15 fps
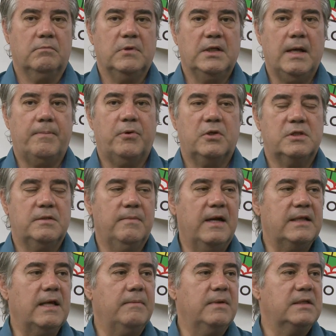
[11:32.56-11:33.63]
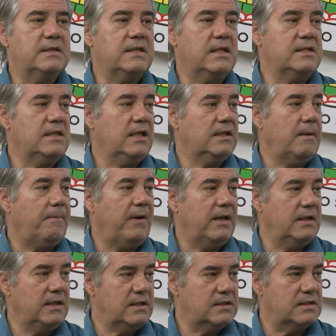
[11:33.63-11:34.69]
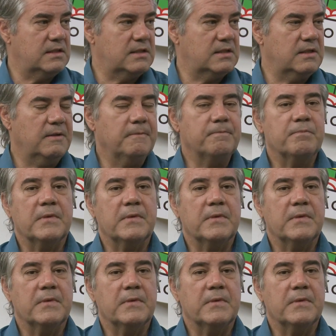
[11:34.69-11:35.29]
em aproximadamente 60 países.